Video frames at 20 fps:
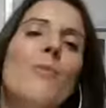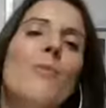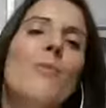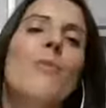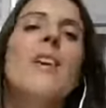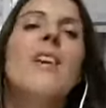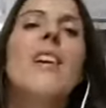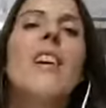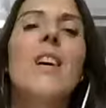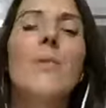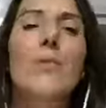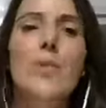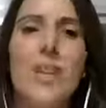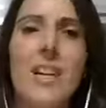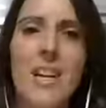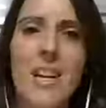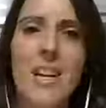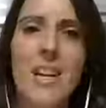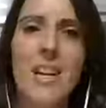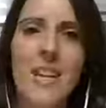prejudicar
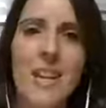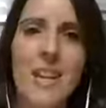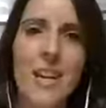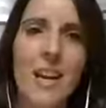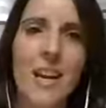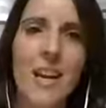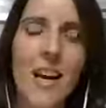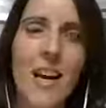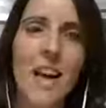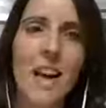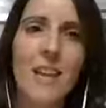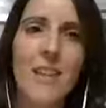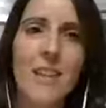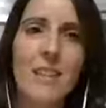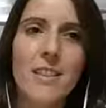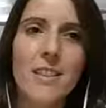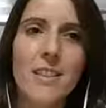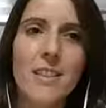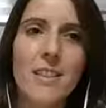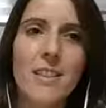ninguém
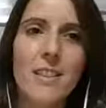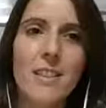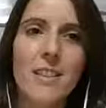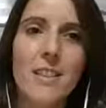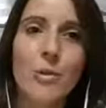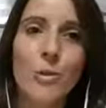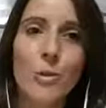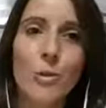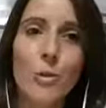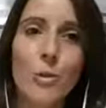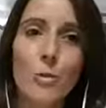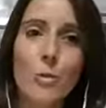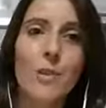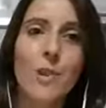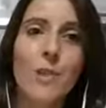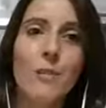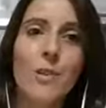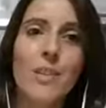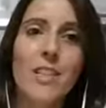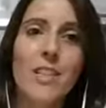além de que os
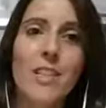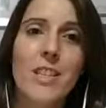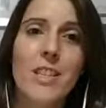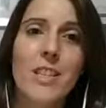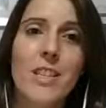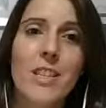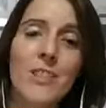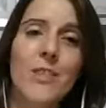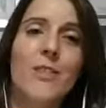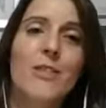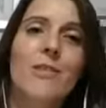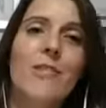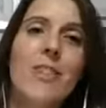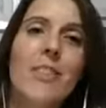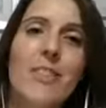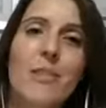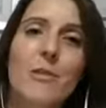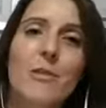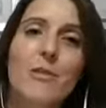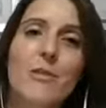problemas que aconteceram com
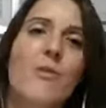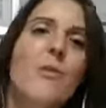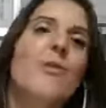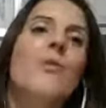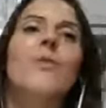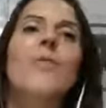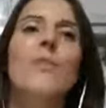estas pessoas,